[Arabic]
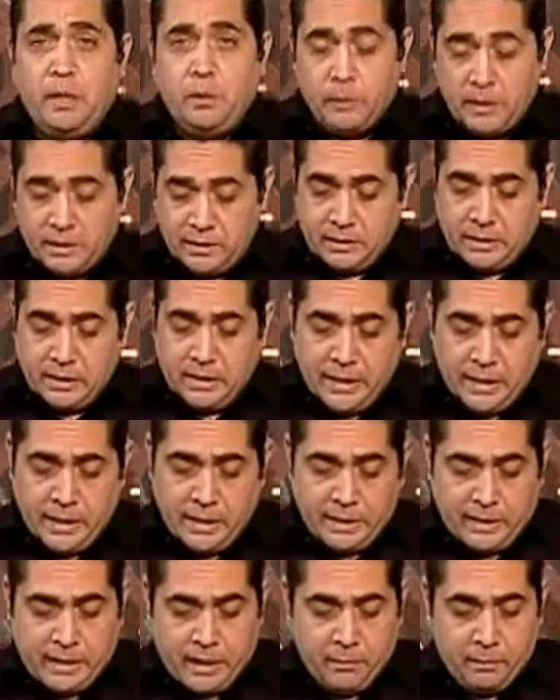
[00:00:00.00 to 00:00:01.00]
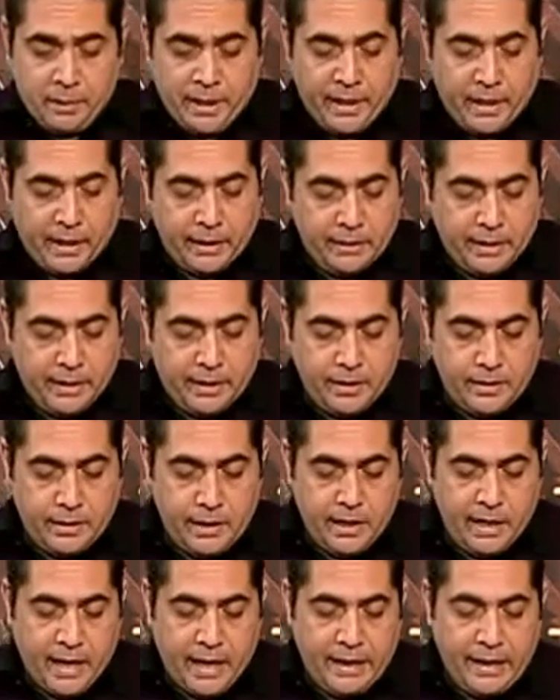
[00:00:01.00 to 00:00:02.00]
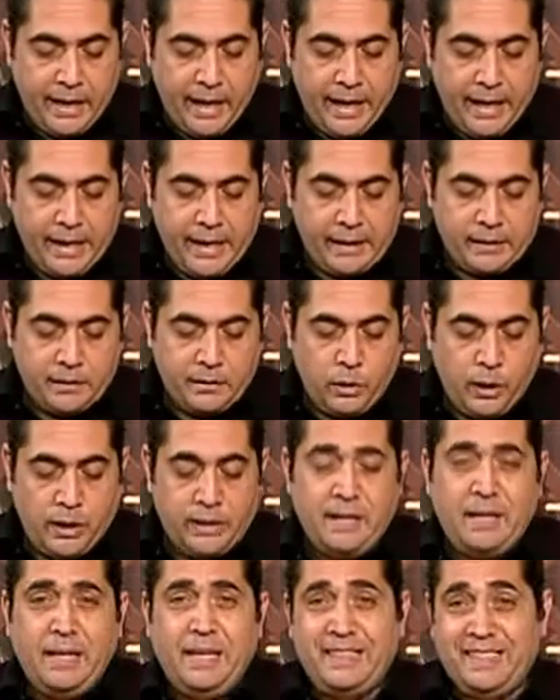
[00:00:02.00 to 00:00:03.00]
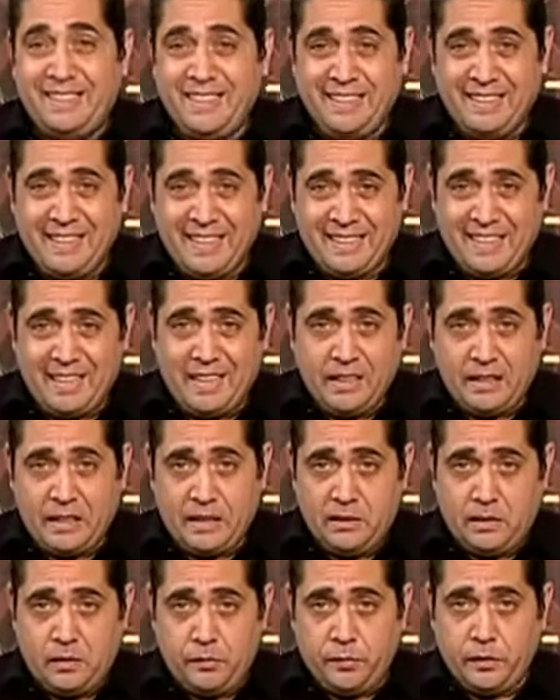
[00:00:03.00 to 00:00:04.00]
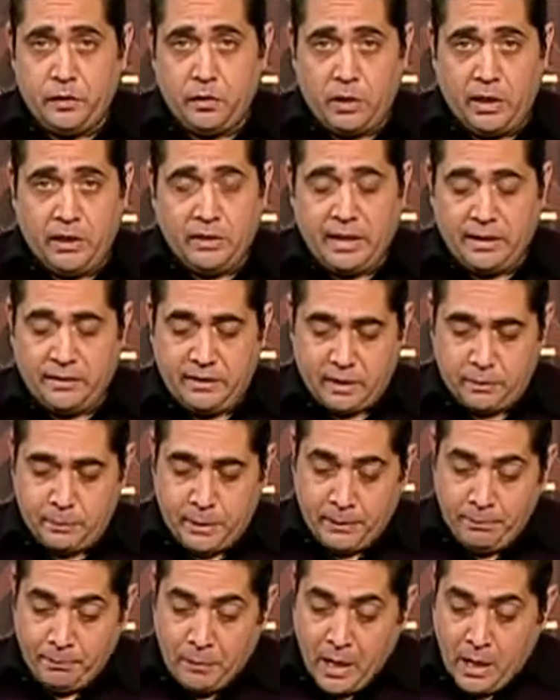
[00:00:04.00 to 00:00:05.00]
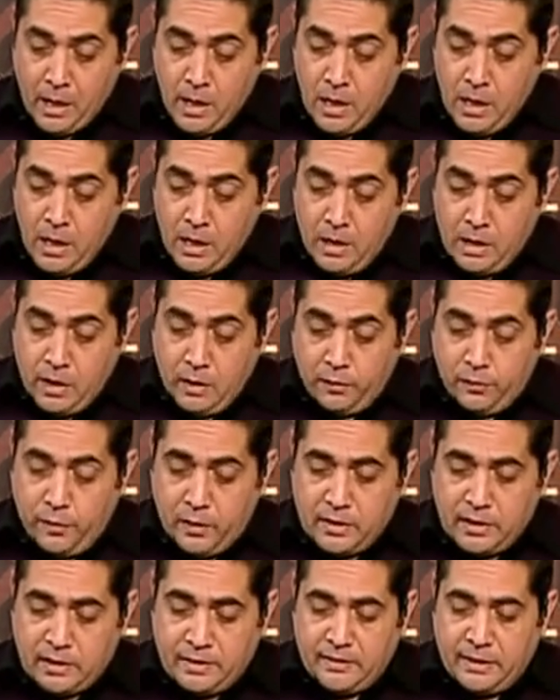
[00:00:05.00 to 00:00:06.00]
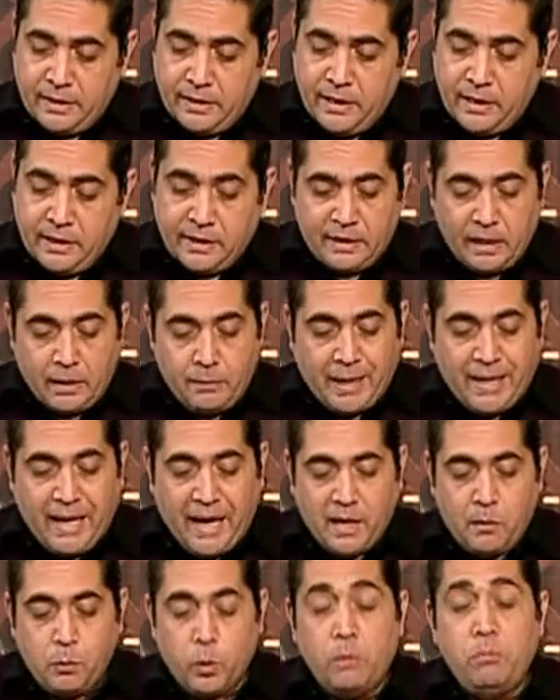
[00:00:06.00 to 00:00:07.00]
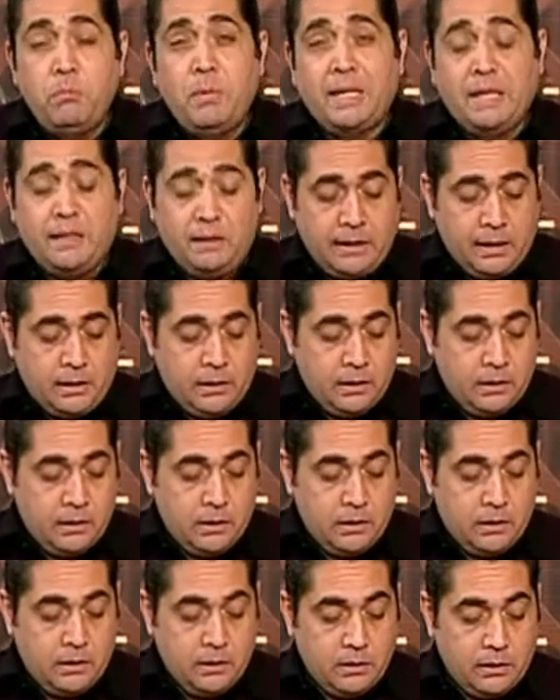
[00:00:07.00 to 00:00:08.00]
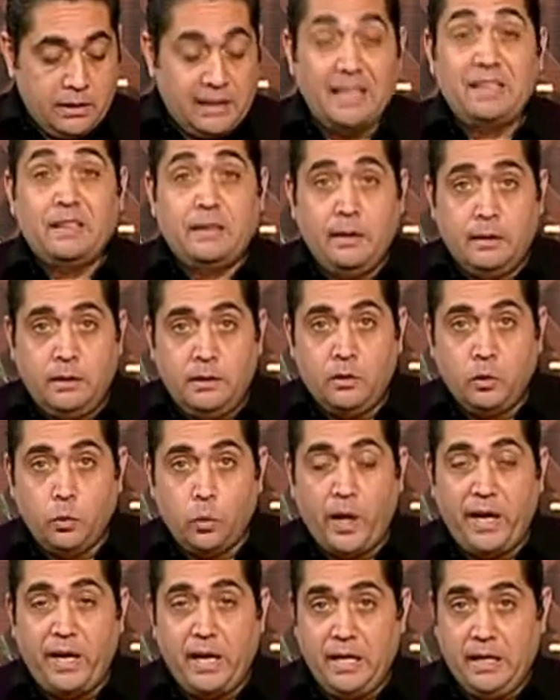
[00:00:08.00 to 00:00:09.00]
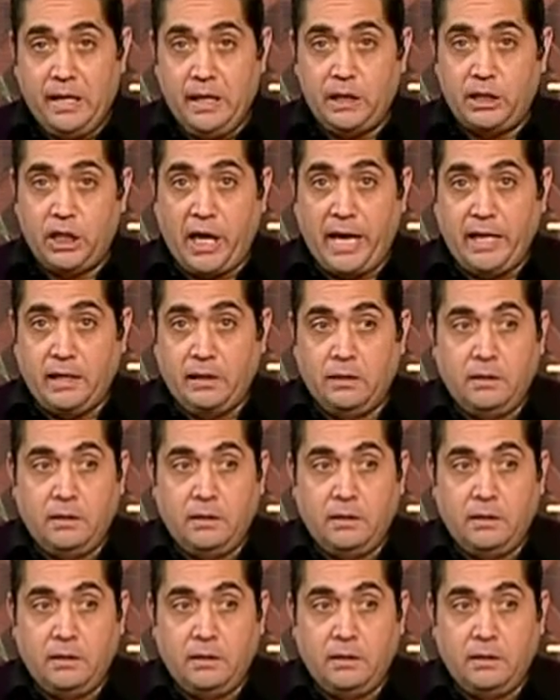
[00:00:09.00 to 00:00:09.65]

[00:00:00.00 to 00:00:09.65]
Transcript: باذن الله هيتكلم معايا عن هذه الحالات حالات نادره جدا في جراحه التجميل الفقره الثانيه هنتكلم على حاجه مهمه جدا جدا وهي الاشاعات